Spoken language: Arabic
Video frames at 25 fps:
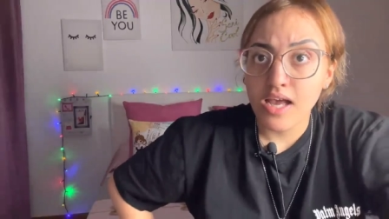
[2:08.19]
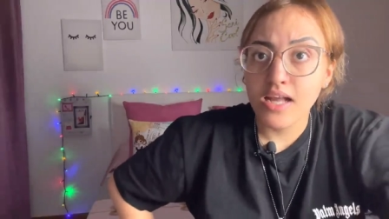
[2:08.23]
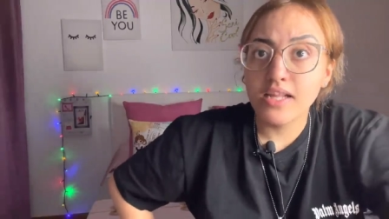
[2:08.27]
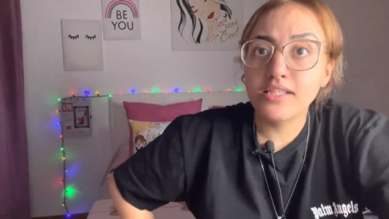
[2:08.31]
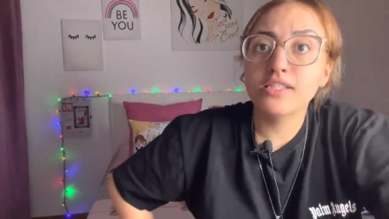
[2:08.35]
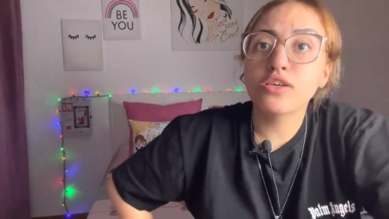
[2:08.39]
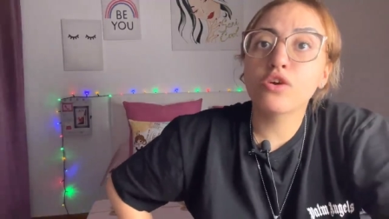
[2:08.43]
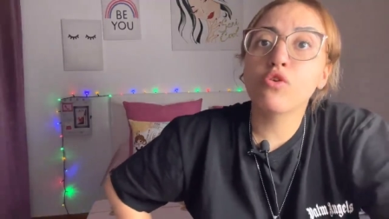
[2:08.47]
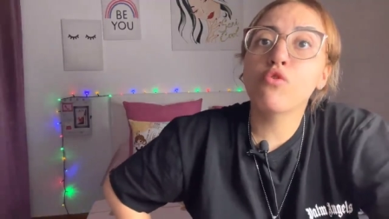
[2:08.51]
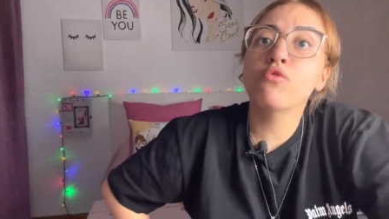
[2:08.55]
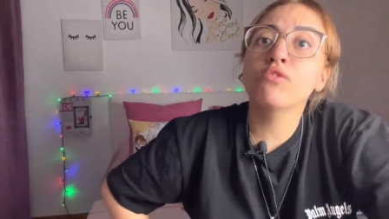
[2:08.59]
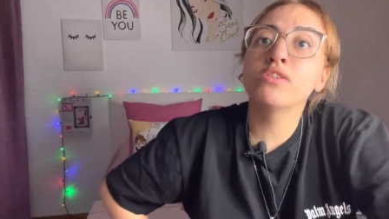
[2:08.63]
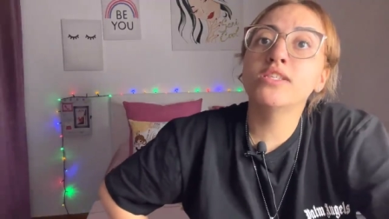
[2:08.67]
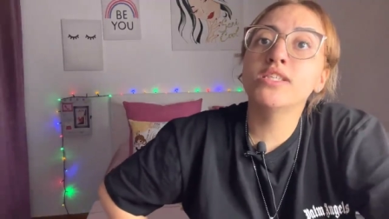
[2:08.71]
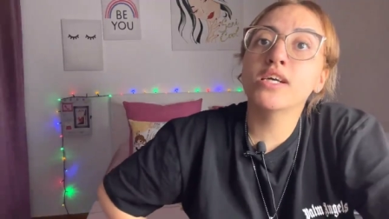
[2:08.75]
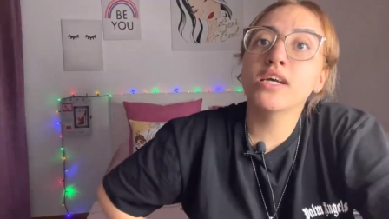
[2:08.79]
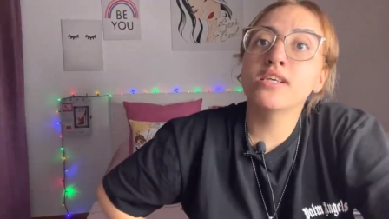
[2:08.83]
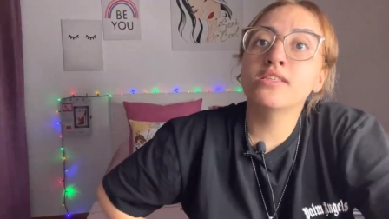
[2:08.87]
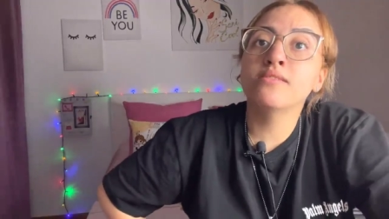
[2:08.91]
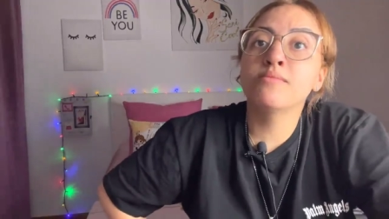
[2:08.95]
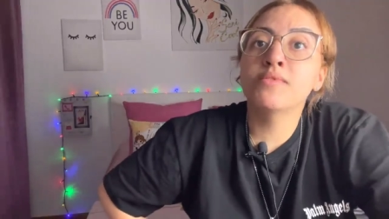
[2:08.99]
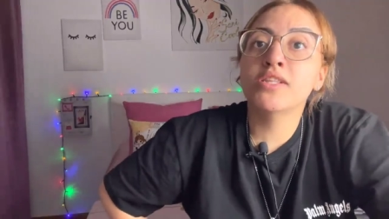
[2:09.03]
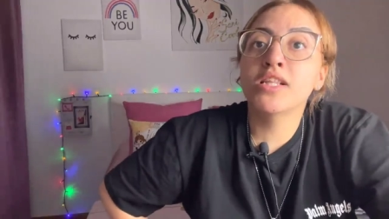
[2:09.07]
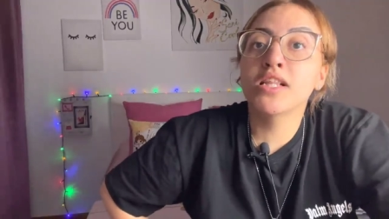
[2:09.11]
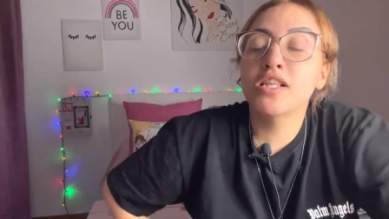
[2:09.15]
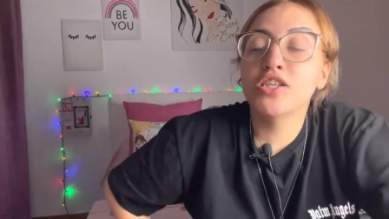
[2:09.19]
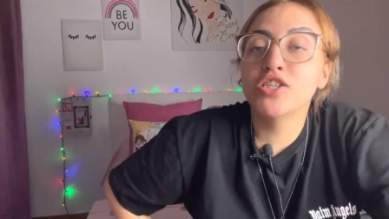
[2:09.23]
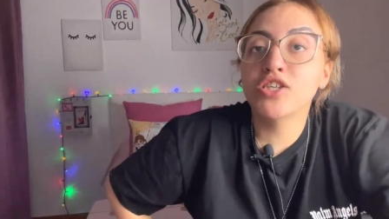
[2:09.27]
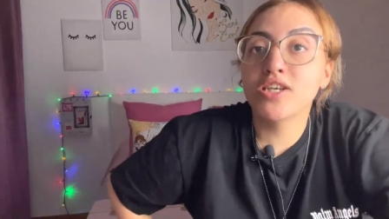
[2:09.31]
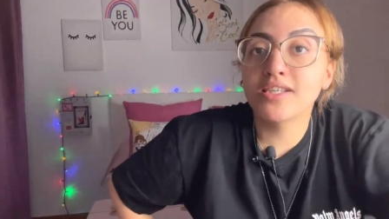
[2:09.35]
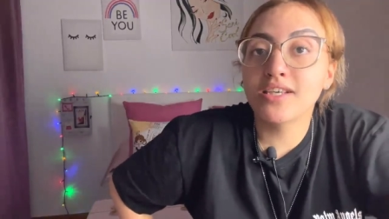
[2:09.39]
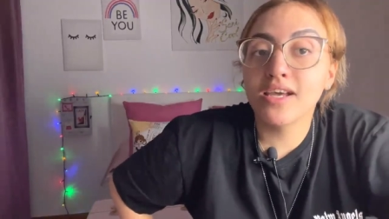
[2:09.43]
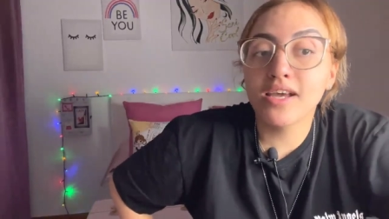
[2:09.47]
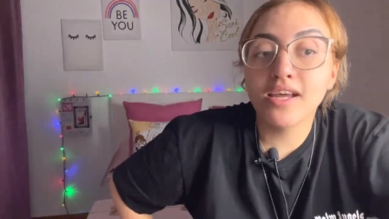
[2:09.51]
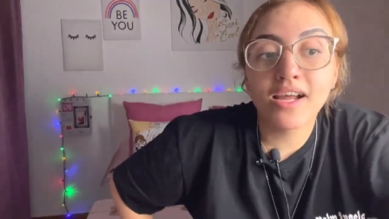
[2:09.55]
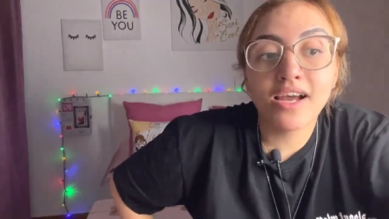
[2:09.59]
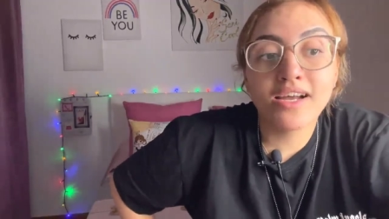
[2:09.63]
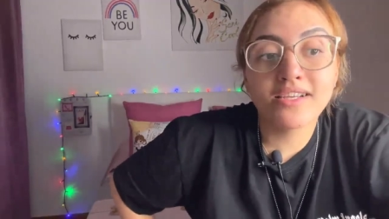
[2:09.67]
انت كون كنتي كتمثل
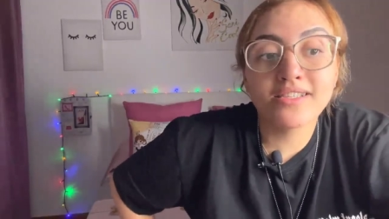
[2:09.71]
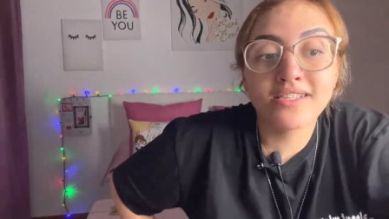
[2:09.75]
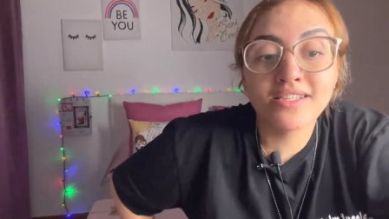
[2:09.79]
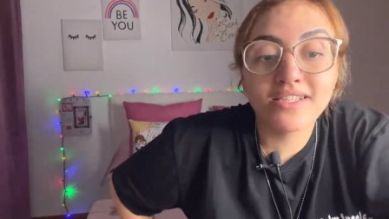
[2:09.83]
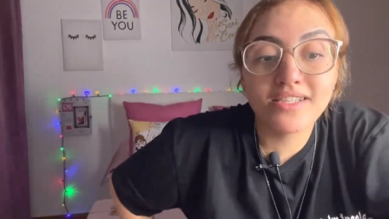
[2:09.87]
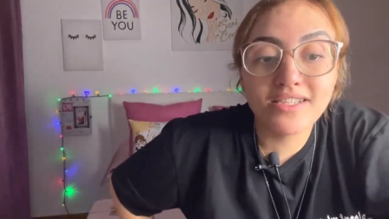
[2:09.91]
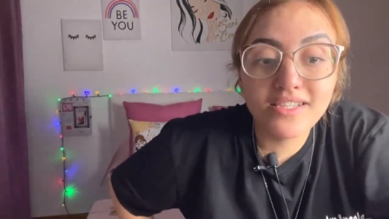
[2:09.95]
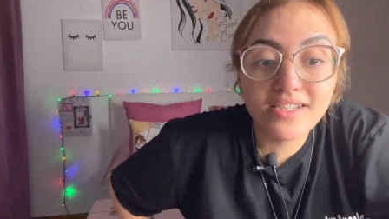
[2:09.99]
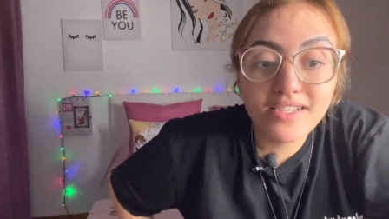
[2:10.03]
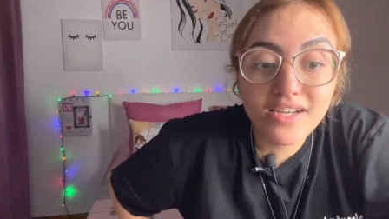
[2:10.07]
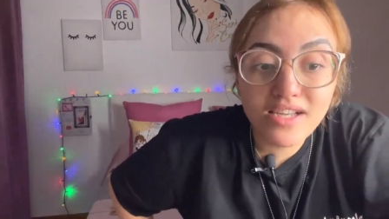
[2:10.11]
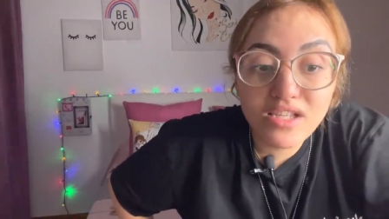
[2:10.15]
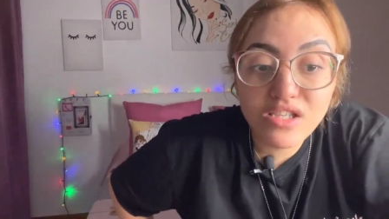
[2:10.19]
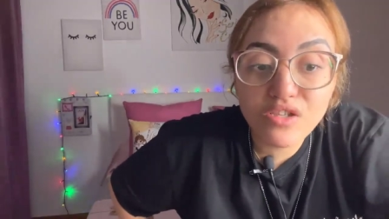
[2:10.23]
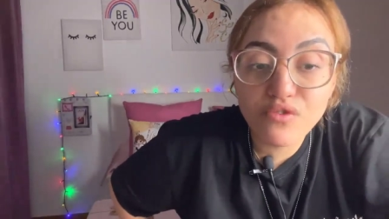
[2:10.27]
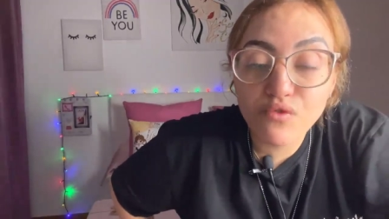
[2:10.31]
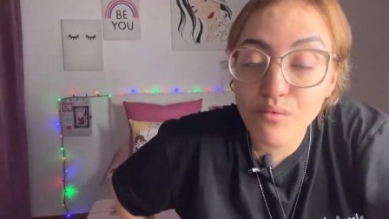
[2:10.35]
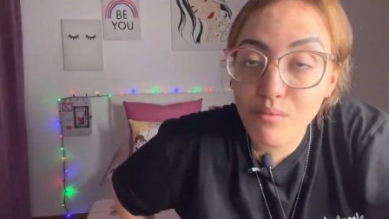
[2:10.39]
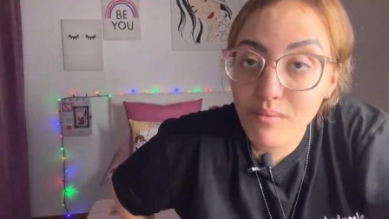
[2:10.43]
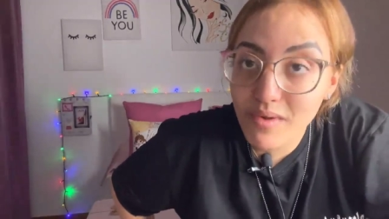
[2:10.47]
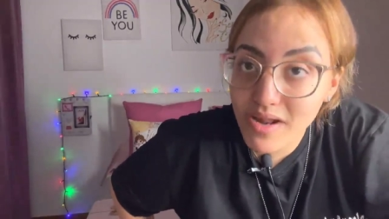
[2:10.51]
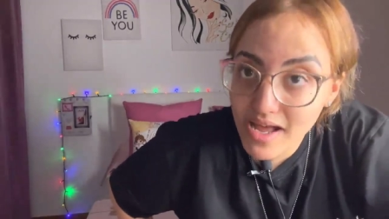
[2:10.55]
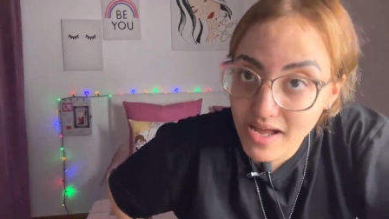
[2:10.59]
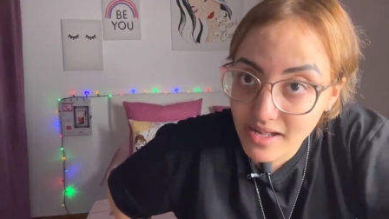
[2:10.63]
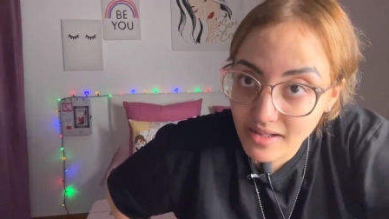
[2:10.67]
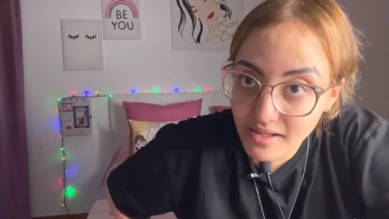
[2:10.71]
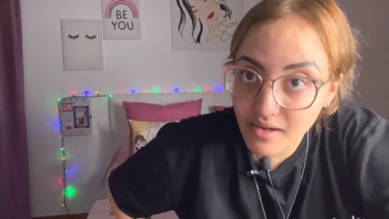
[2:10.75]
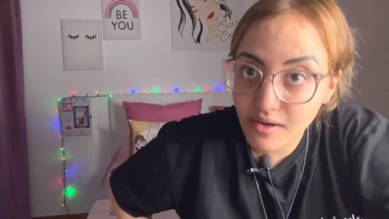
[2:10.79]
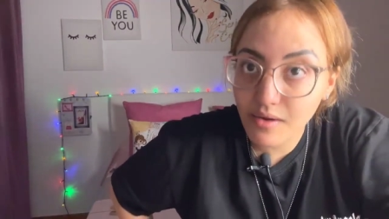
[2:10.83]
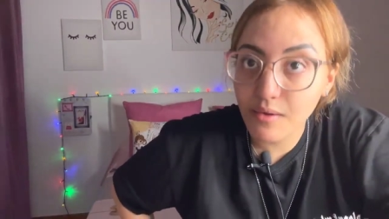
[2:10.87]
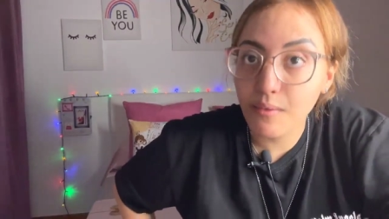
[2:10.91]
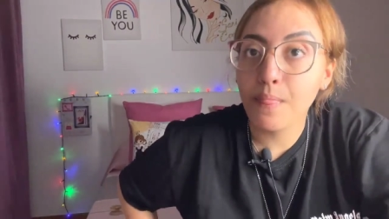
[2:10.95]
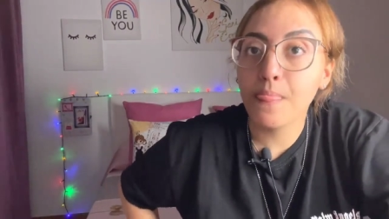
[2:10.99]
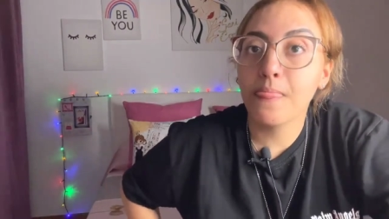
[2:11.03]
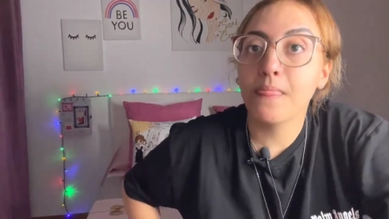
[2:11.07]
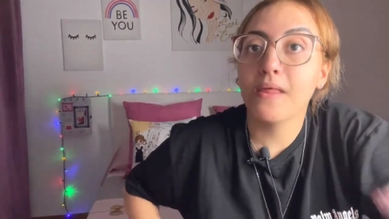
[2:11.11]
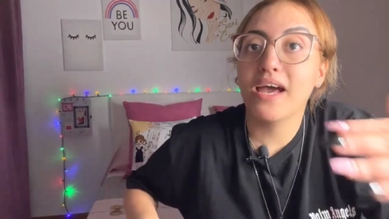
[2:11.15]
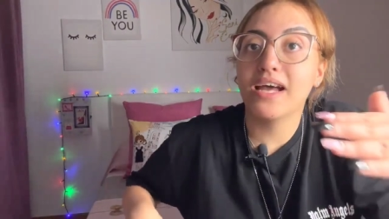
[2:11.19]
الجزائر غتجلس في بلادك